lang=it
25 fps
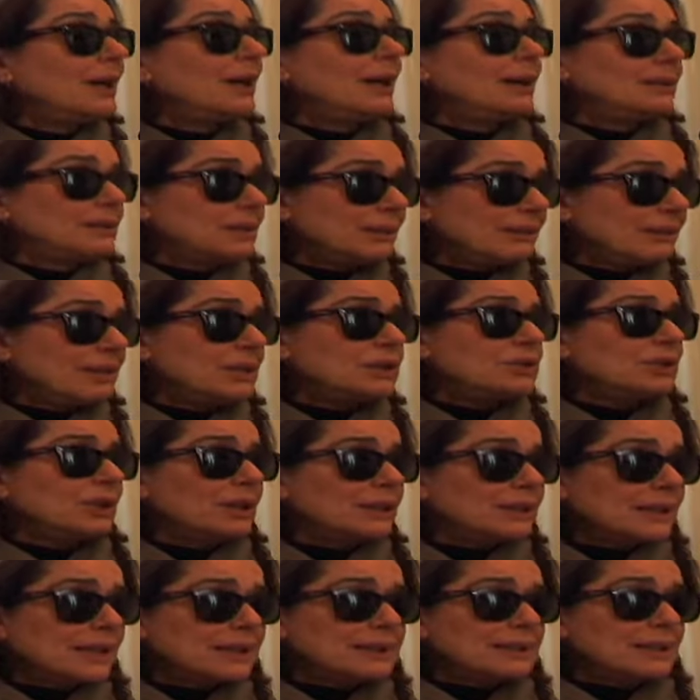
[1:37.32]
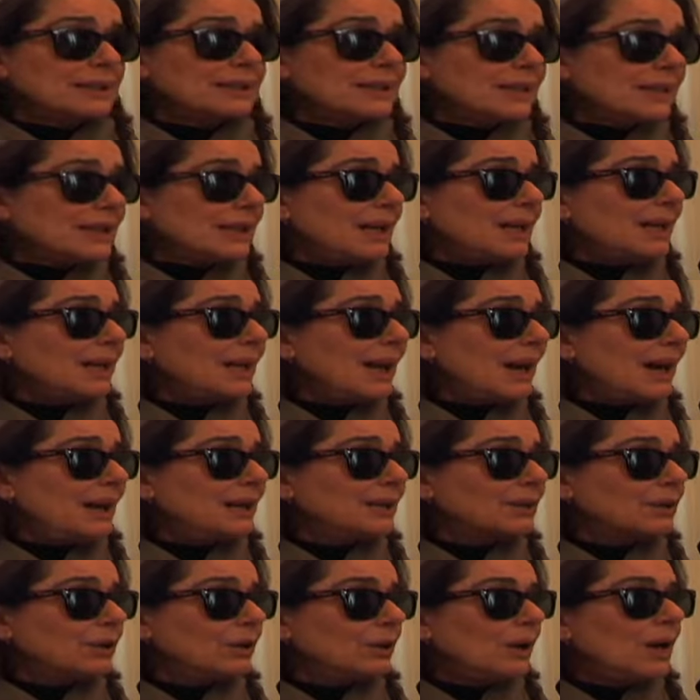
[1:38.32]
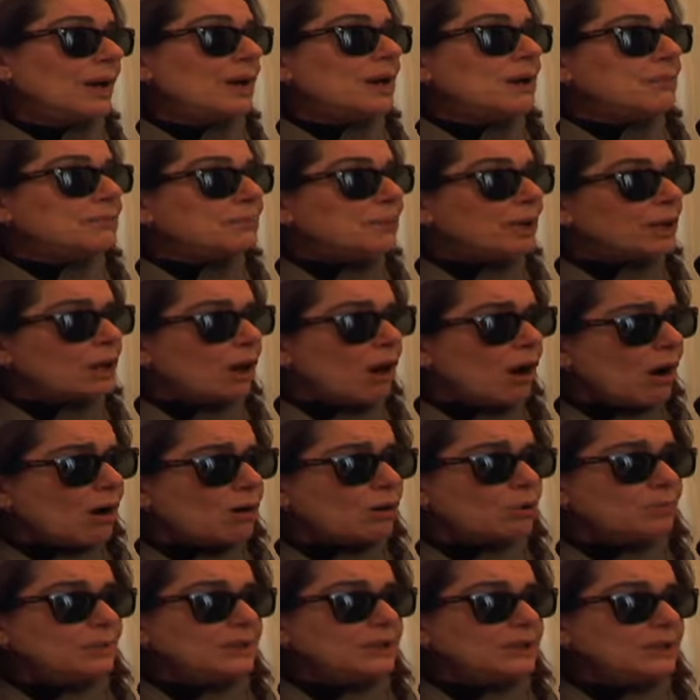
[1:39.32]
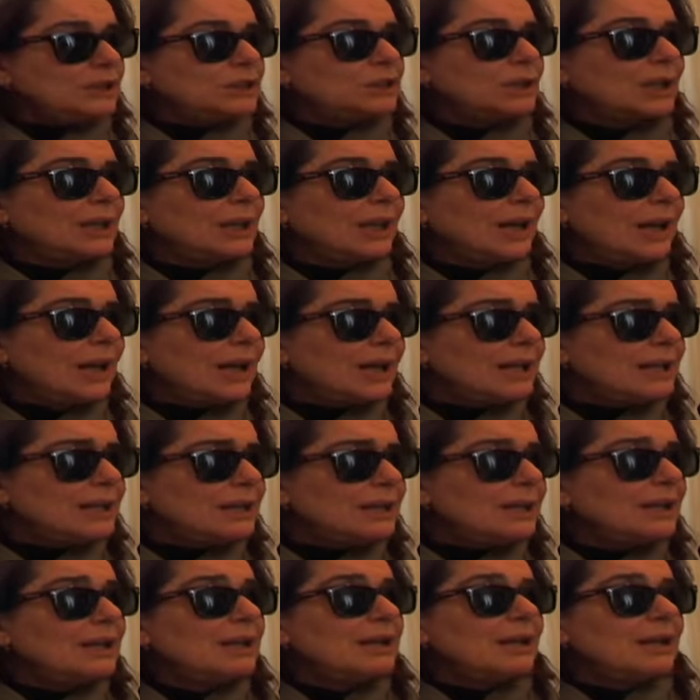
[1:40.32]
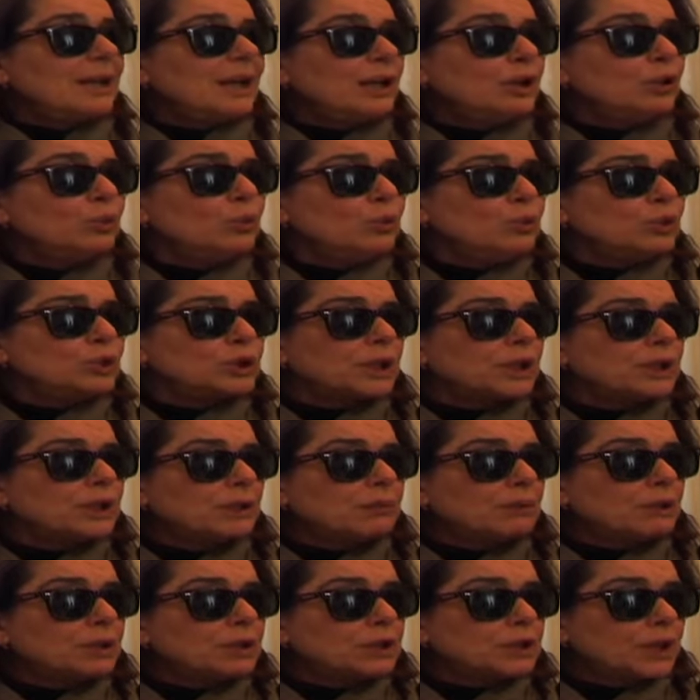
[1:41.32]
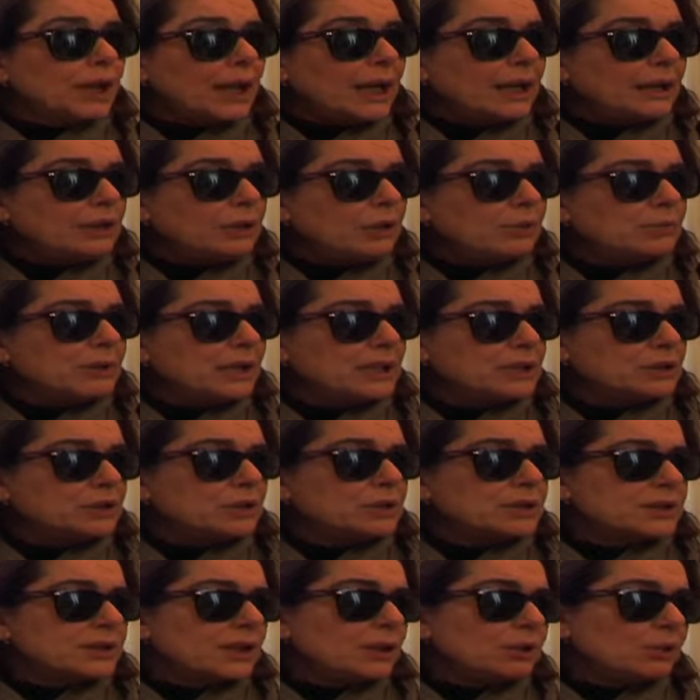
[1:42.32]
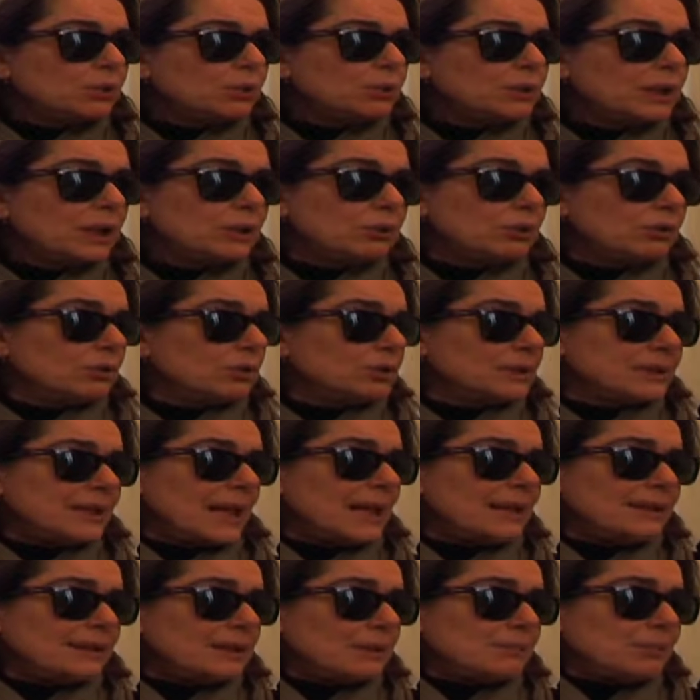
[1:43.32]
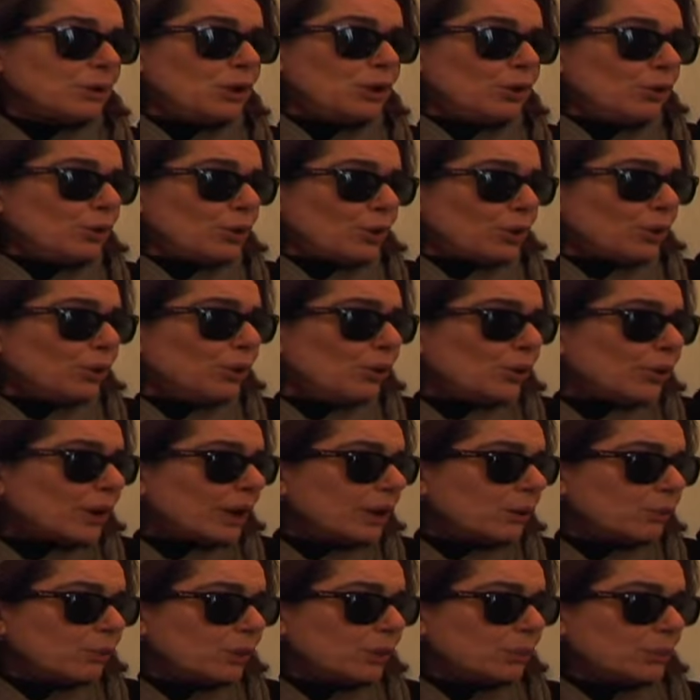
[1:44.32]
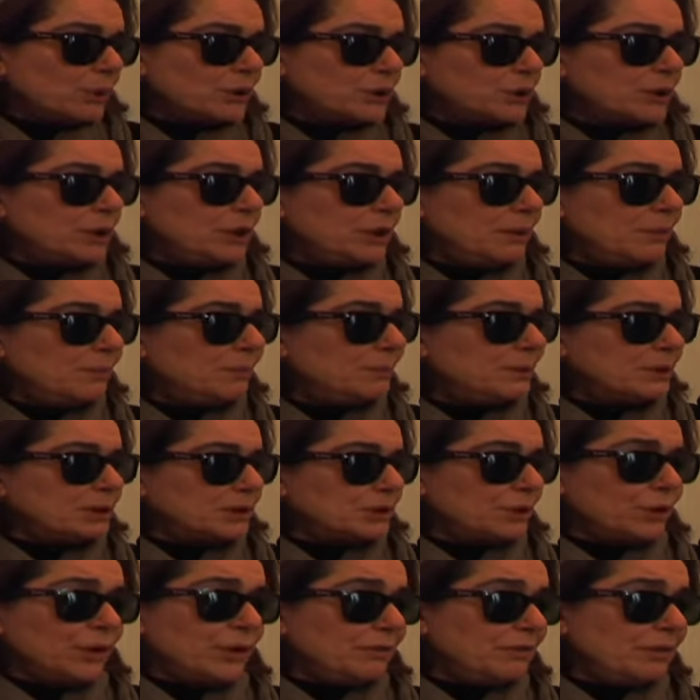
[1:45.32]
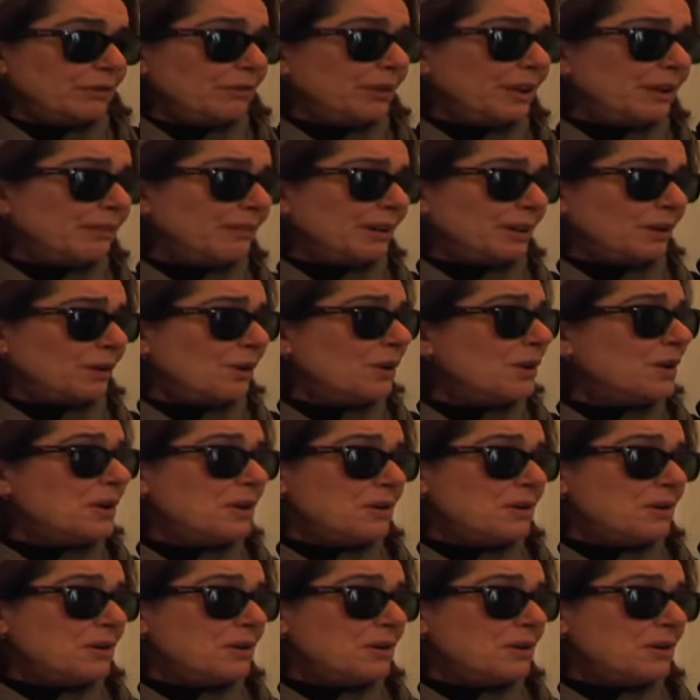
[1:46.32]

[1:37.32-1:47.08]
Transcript: attraverso la dexedrina e l'alcol. Però, come dice lei, la luce di quel genio mi ha sostenuta nonostante poi l'orrore in cui queste persone vivevano.